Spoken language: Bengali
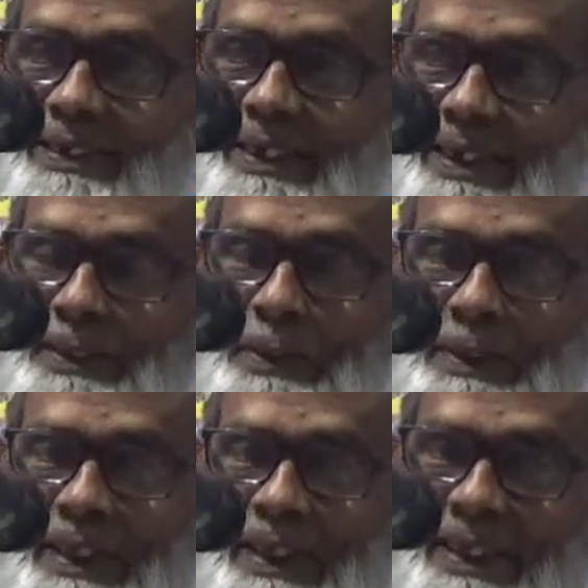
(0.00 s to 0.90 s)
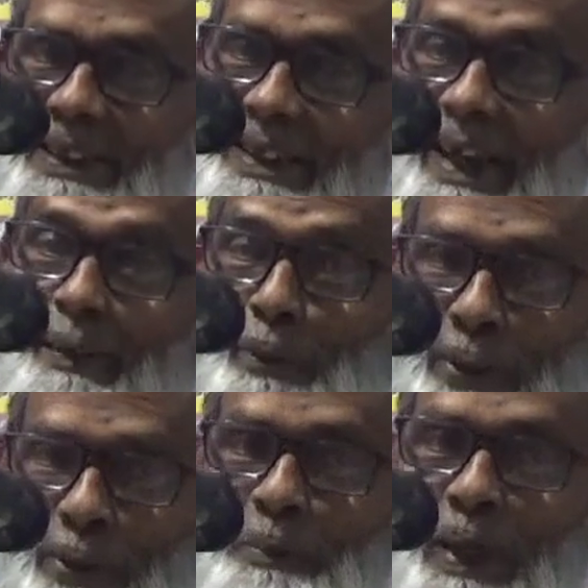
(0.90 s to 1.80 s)
সেই জন্যে এটা না
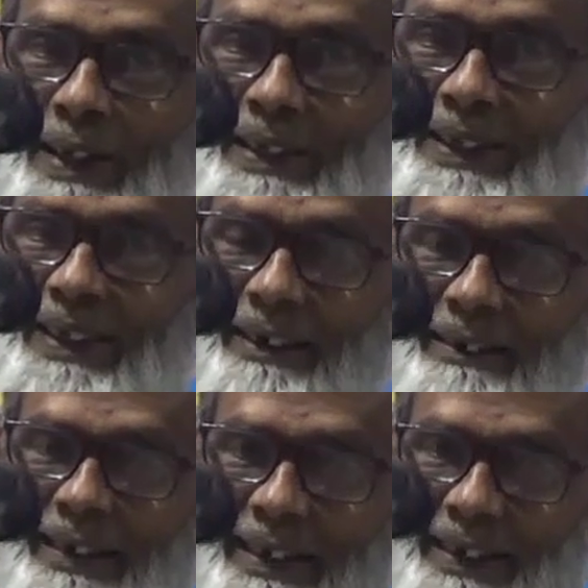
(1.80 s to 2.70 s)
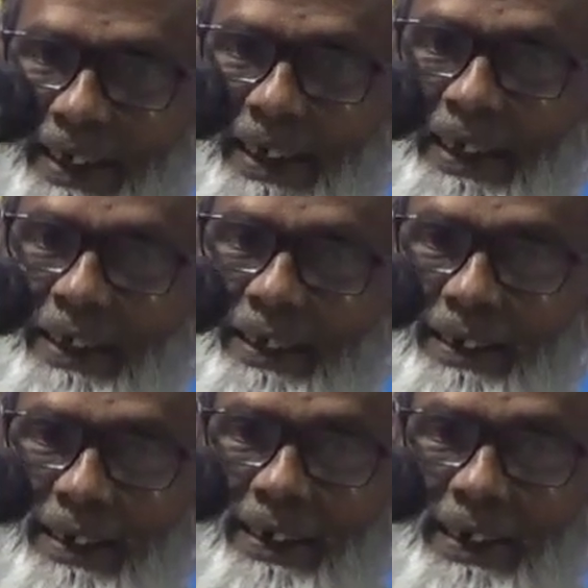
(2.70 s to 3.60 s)
বলেও পারিনি কারণ এর থেকে
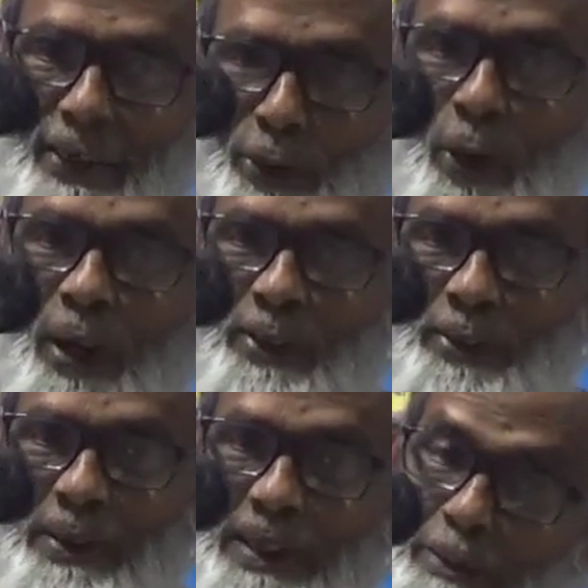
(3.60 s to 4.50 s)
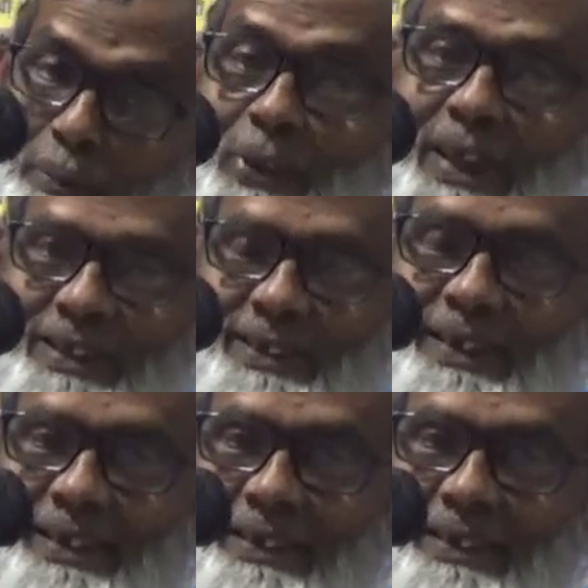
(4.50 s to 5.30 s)
কিছু হয়তো হিকমত আছে